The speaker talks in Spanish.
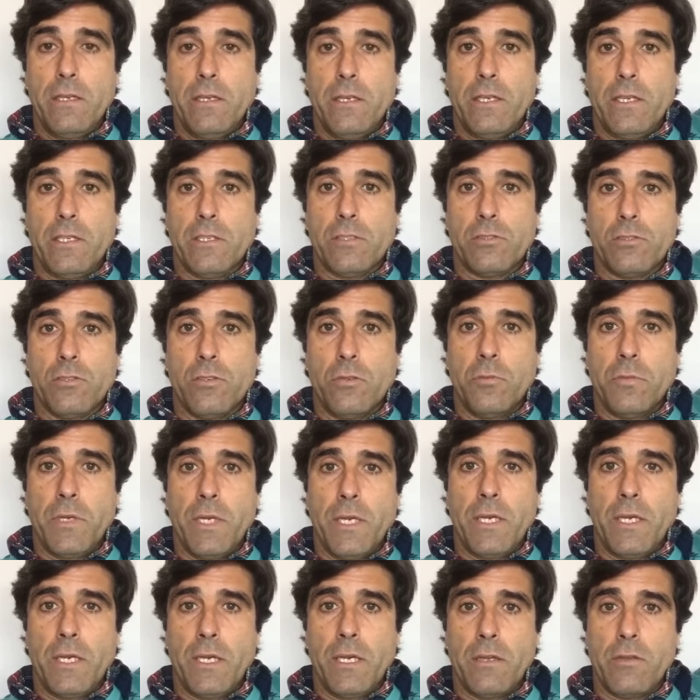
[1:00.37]
Eso
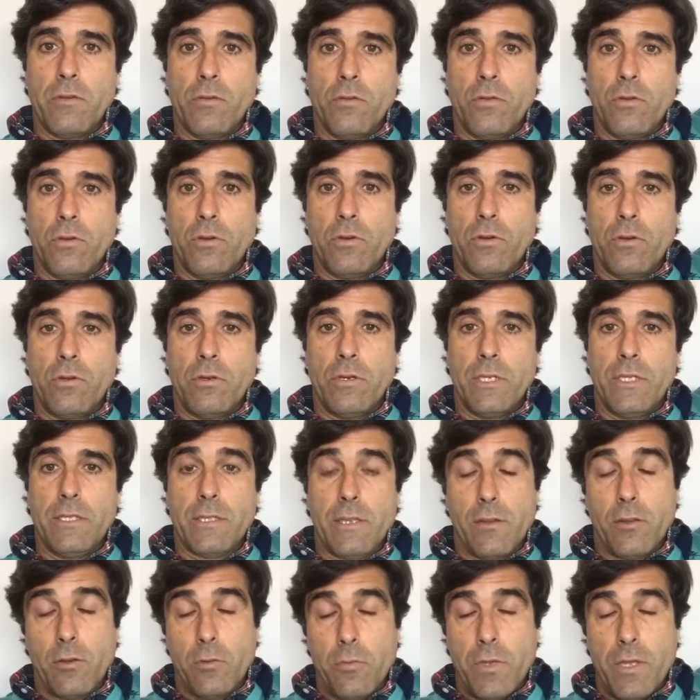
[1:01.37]
me ayudó,
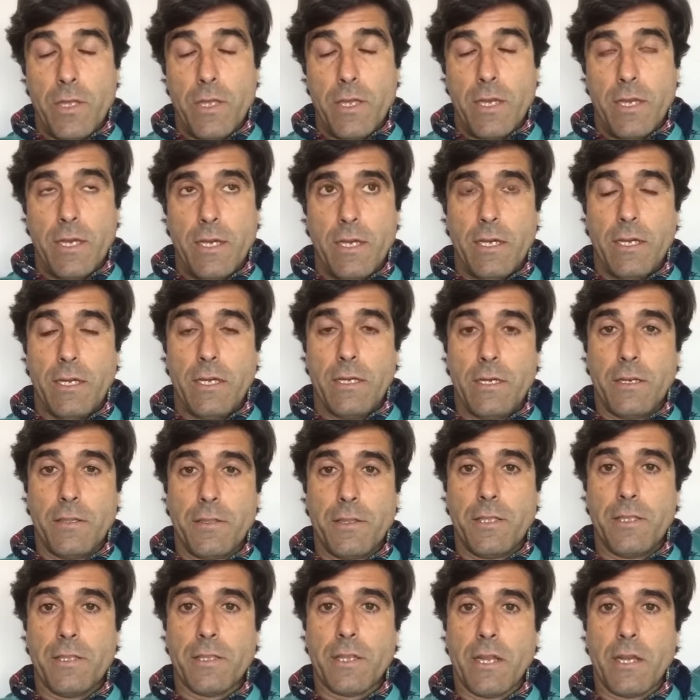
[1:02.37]
entre comillas, a
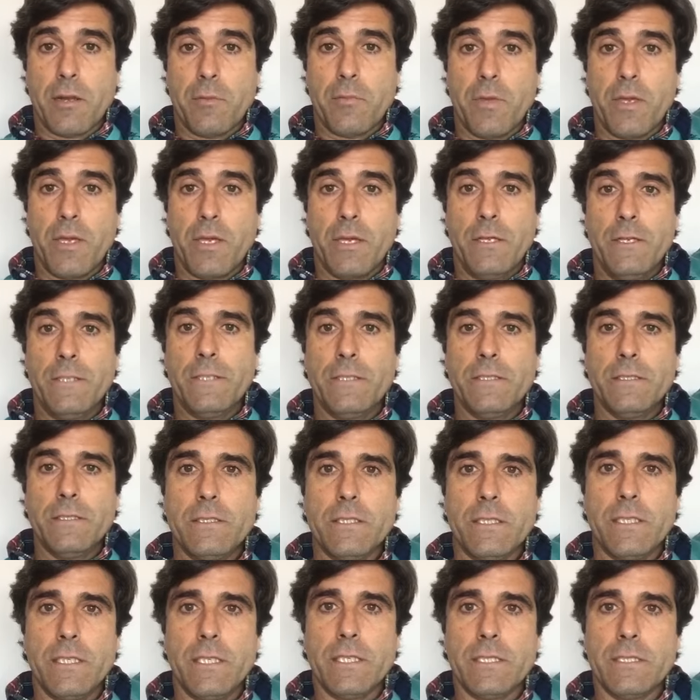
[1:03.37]
centrarme
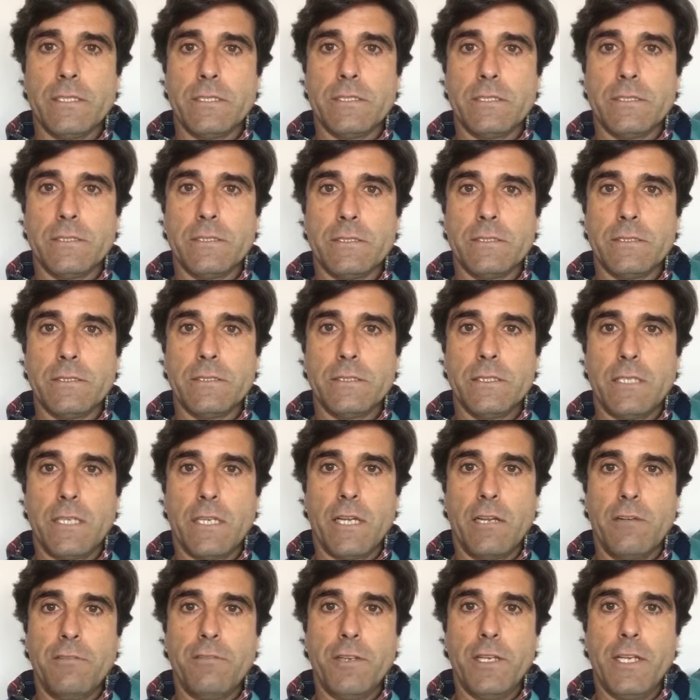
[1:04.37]
en,
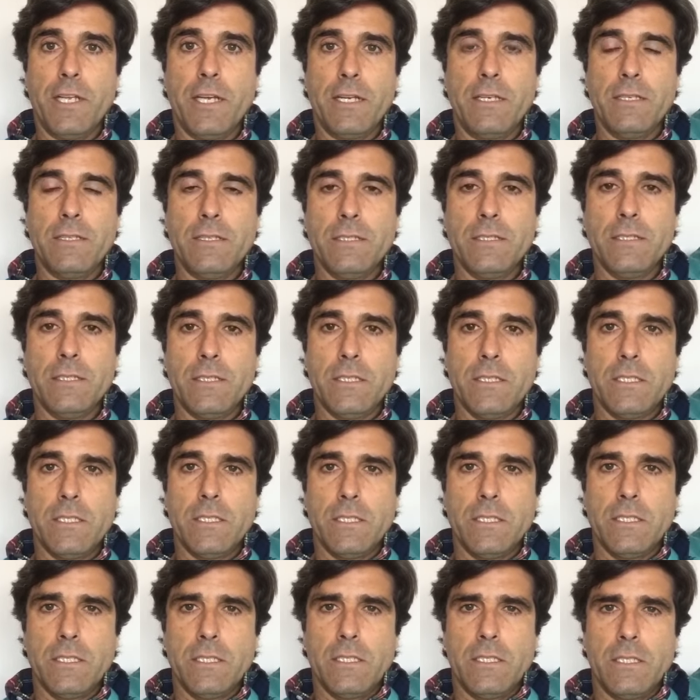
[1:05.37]
el filial.
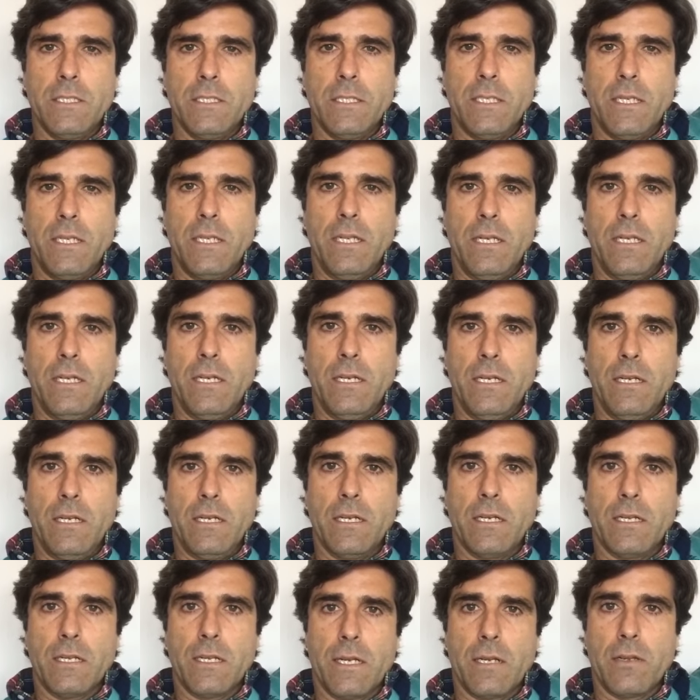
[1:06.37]

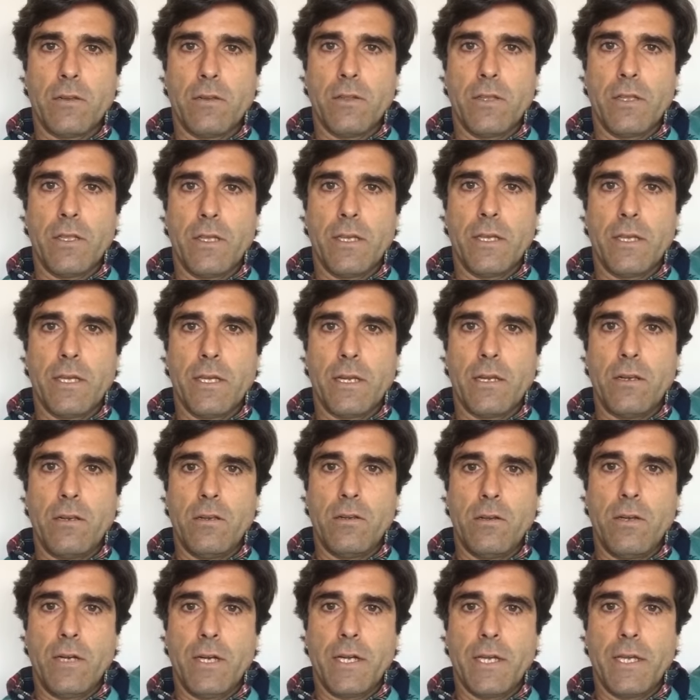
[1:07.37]
El cargo de
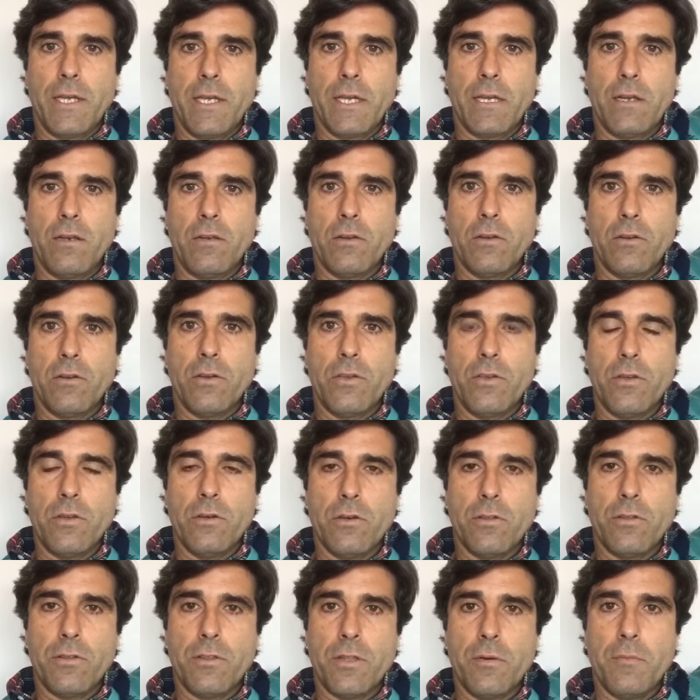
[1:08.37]
Carlos Aguiar lo
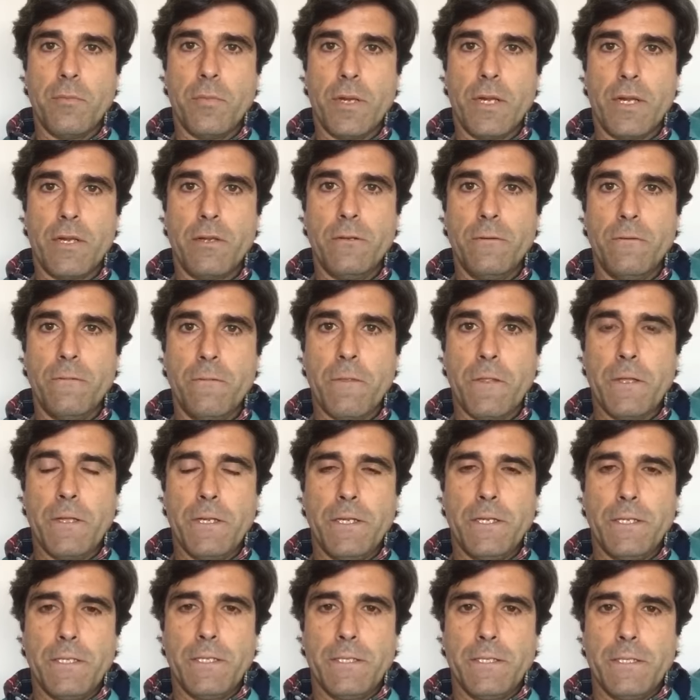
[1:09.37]
cogió Zambrano,
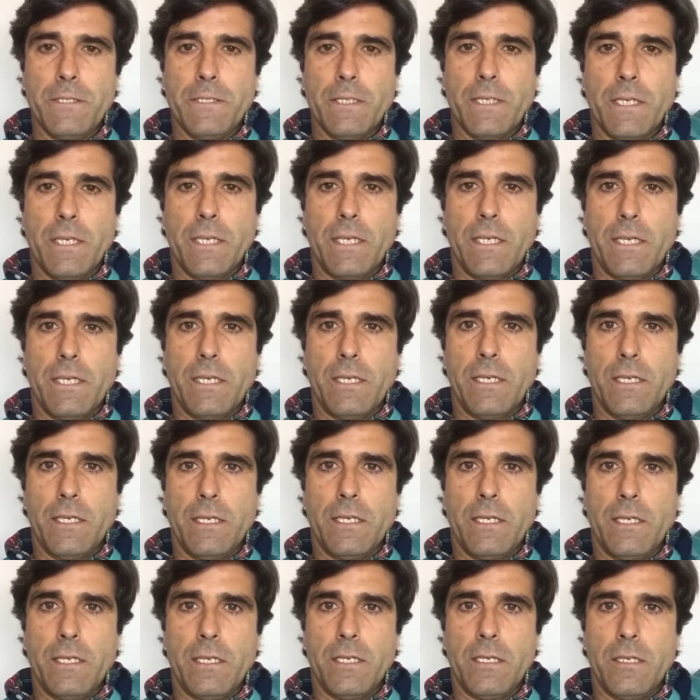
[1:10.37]

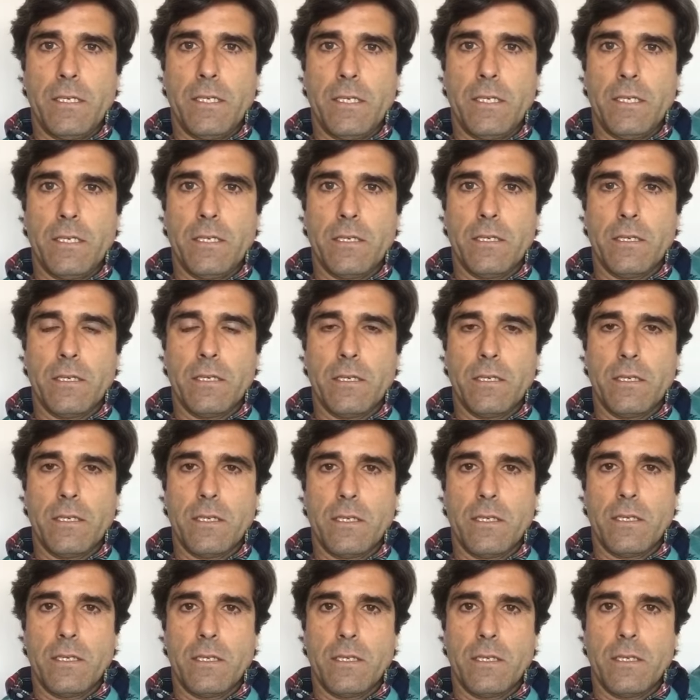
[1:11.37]
que,
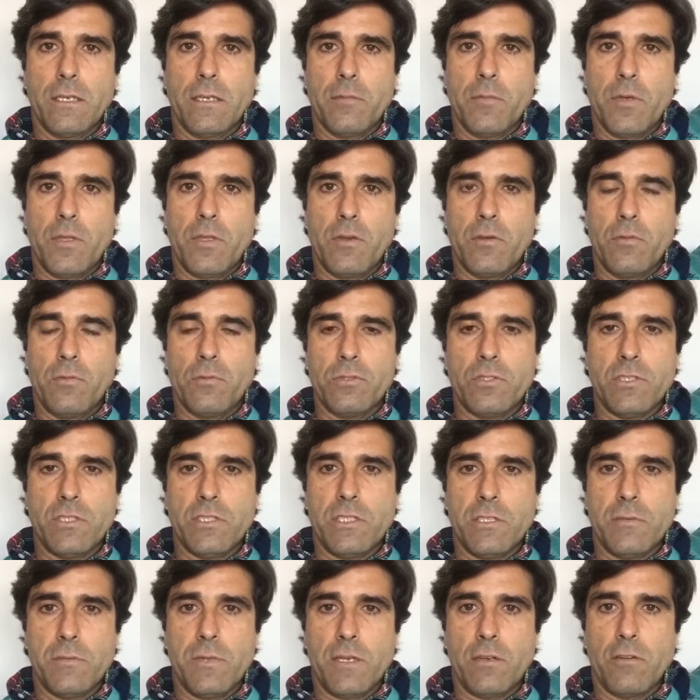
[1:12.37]
que me dio
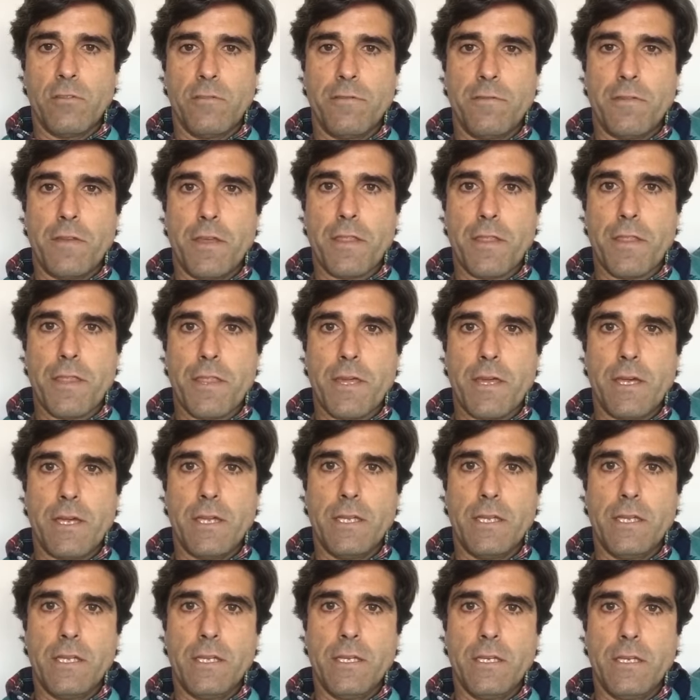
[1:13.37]
muchísima confianza
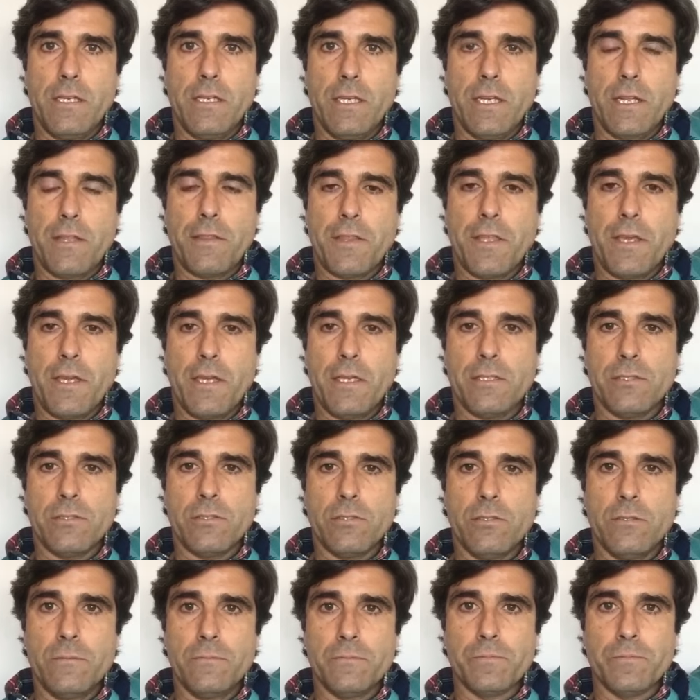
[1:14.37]
y gracias a
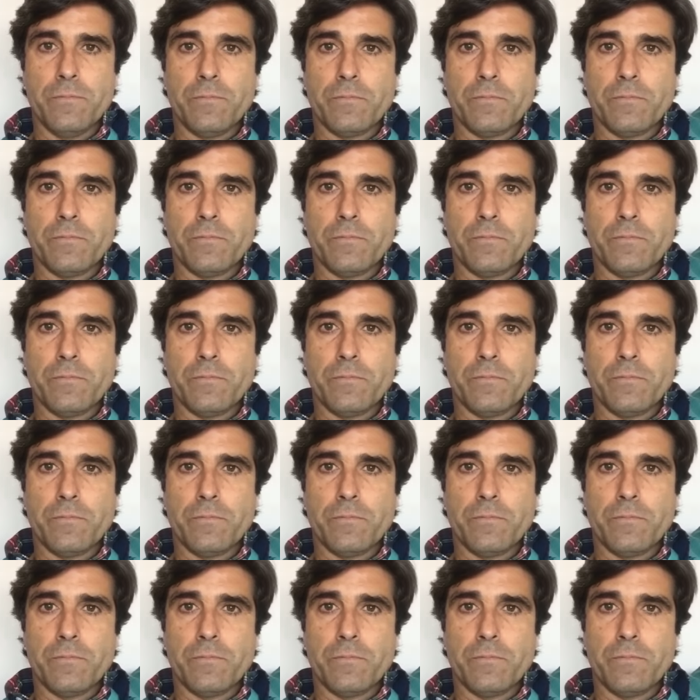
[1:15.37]
eso